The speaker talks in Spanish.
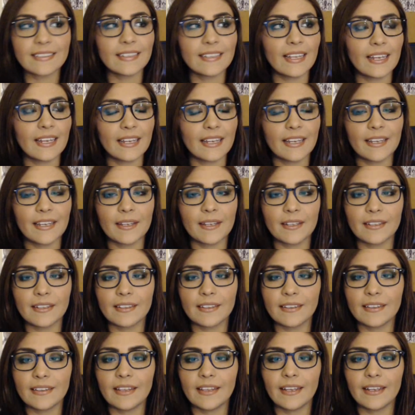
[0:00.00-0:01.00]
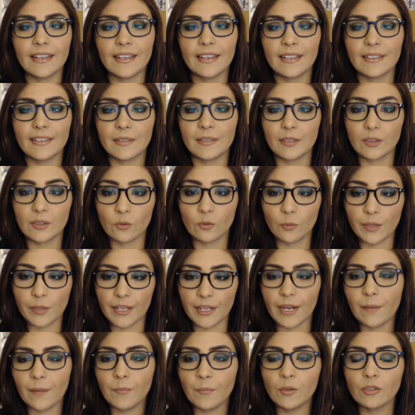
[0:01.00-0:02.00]
de, de que
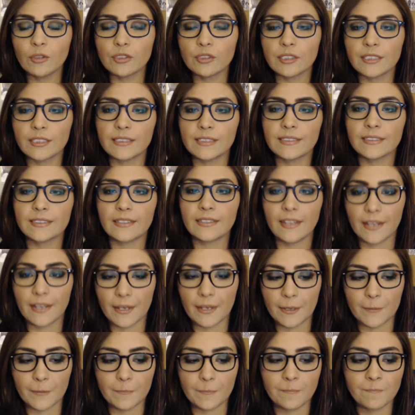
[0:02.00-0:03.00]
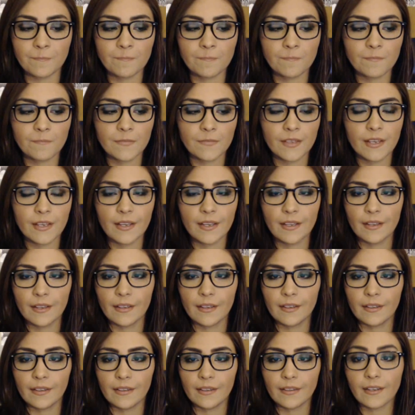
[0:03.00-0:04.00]
tuviéramos este,
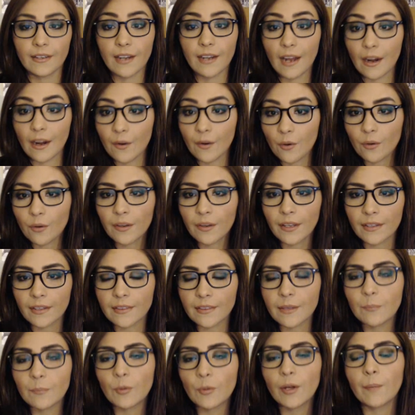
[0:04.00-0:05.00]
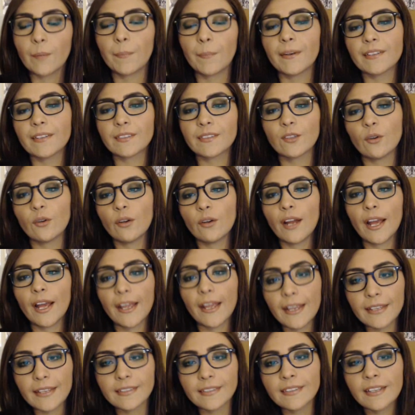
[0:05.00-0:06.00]
eh, claro qué tipo de
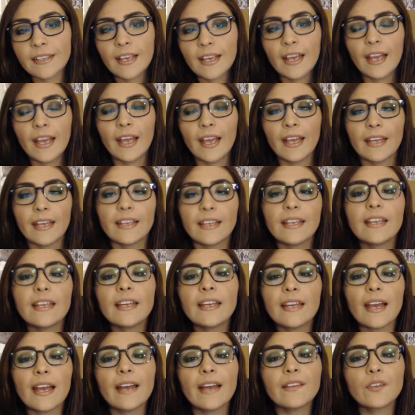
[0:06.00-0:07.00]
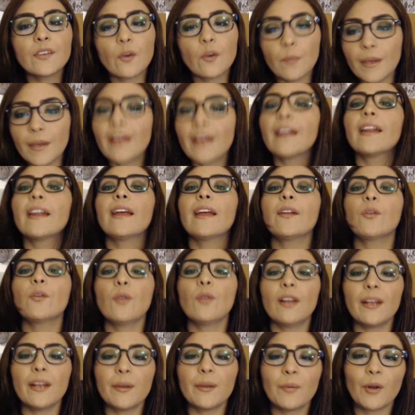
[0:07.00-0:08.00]
persona es. Y eso viene en
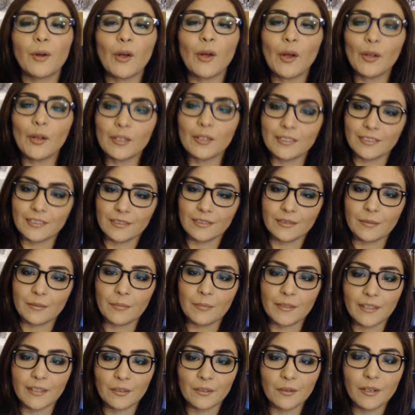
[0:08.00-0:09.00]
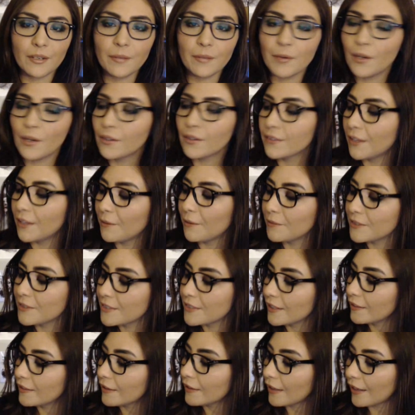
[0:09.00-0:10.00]
un libro, yo siempre tengo un libro, de
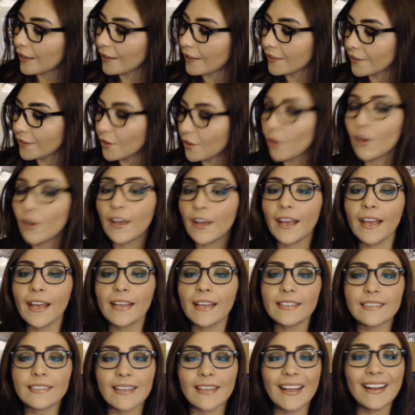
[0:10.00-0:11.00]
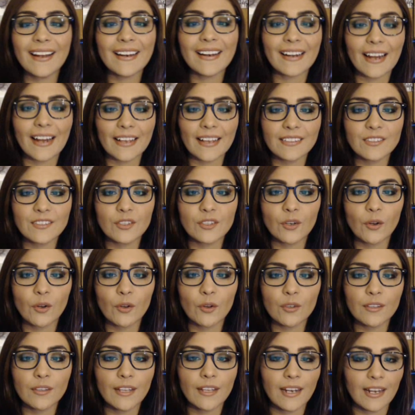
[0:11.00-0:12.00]
Vicente Garrido, que es El
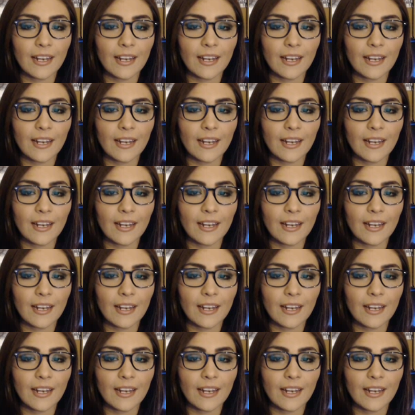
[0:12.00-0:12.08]
rastro del